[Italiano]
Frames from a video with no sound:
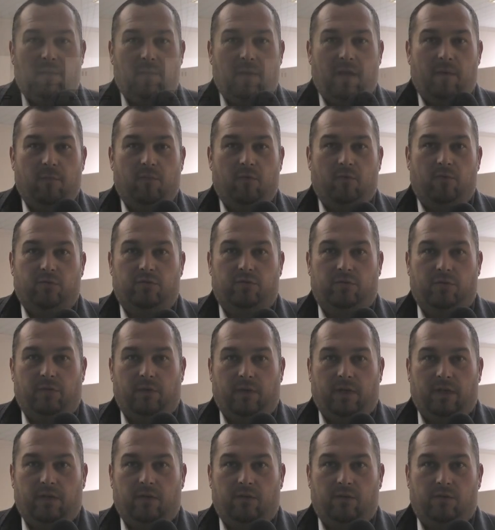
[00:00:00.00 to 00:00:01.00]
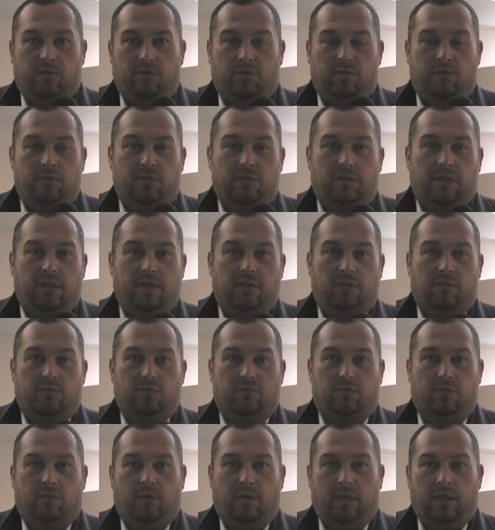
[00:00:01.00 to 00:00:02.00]
abbiamo costruito sono state
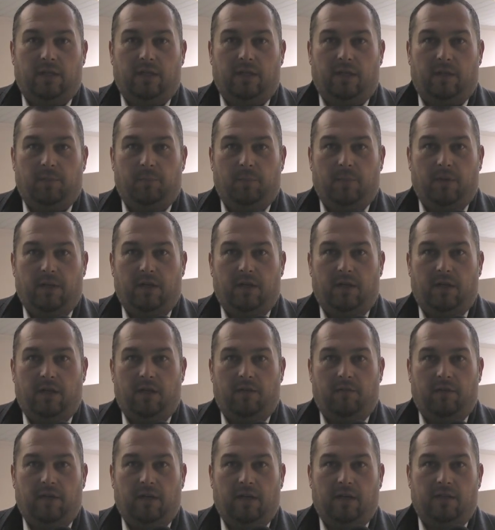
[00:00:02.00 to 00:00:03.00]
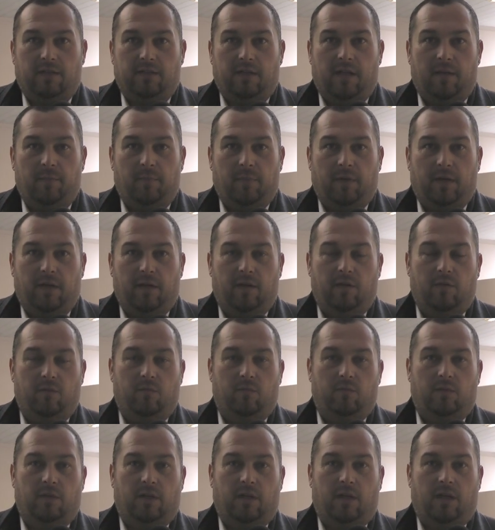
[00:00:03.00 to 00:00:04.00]
costruite per avere sempre
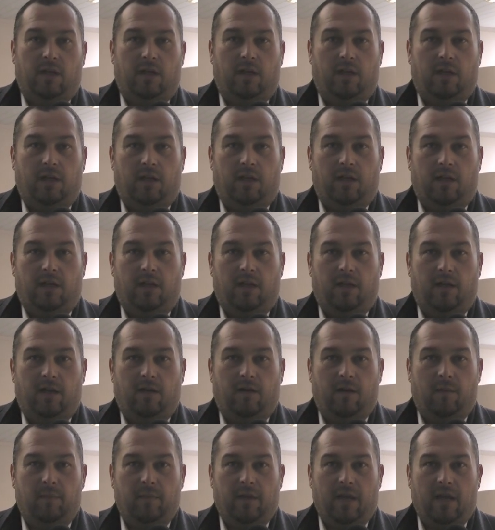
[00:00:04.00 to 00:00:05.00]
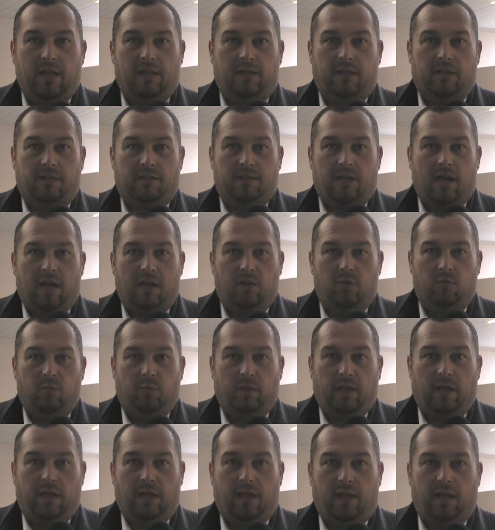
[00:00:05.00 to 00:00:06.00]
un eh, ambiente
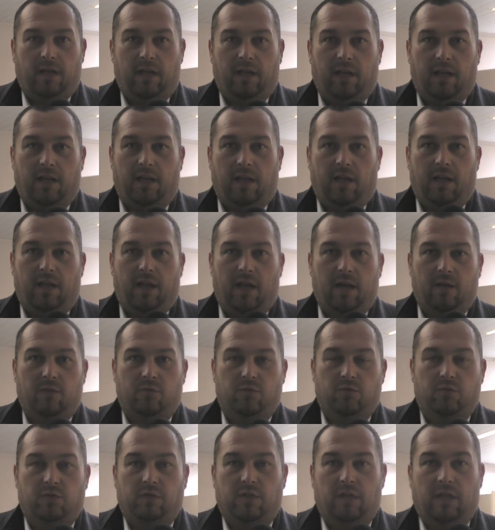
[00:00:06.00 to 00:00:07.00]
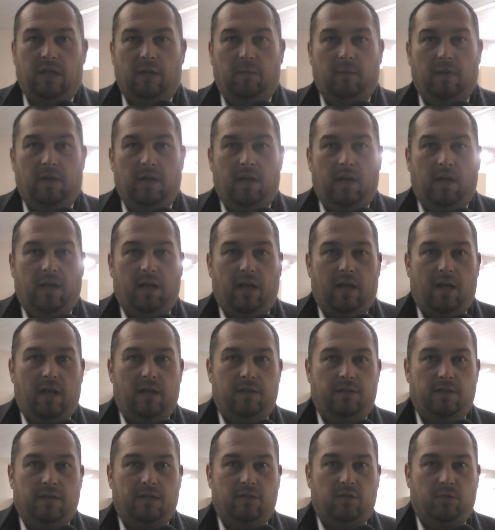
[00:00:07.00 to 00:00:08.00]
salubre e ecosostenibile
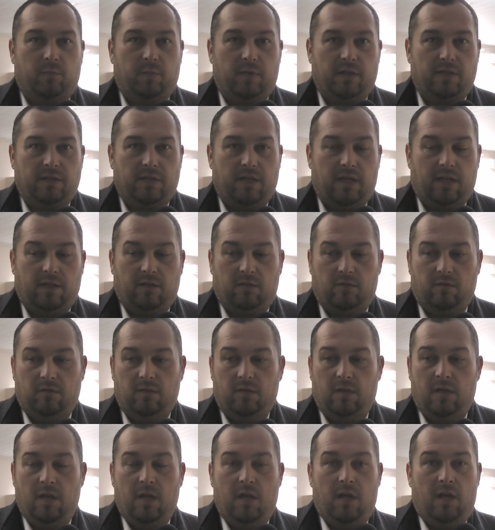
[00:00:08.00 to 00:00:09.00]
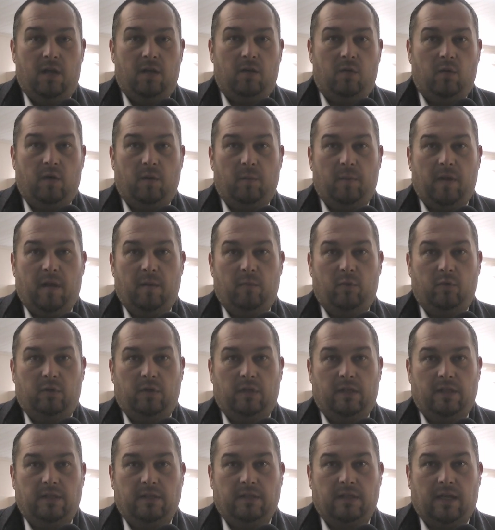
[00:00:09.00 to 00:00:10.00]
al 100%. Non abbiamo
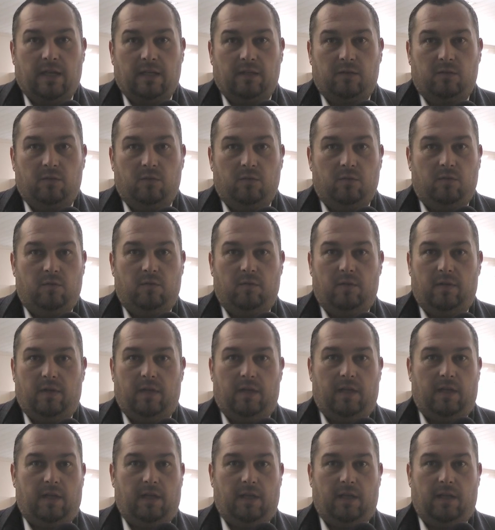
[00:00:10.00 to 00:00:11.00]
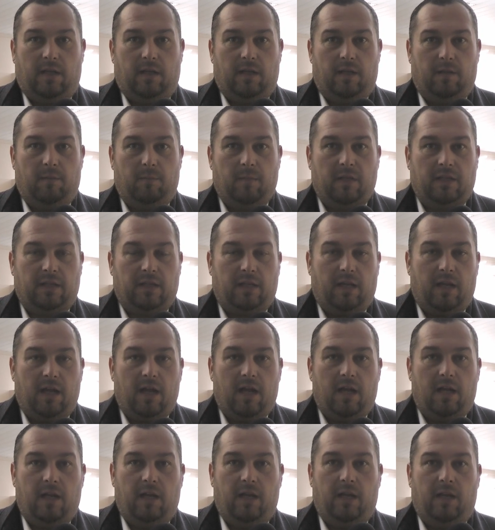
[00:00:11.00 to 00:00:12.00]
utilizzato eh,
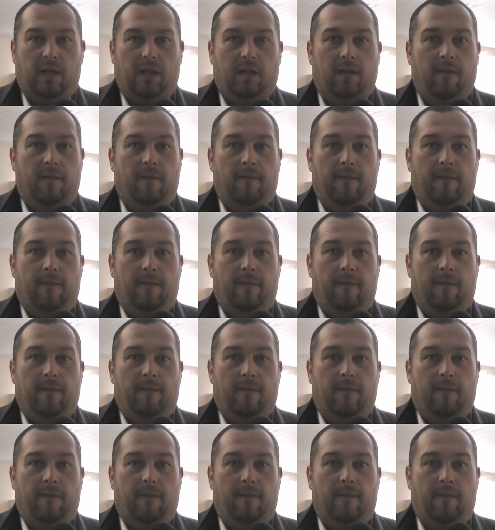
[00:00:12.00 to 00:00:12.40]
materiali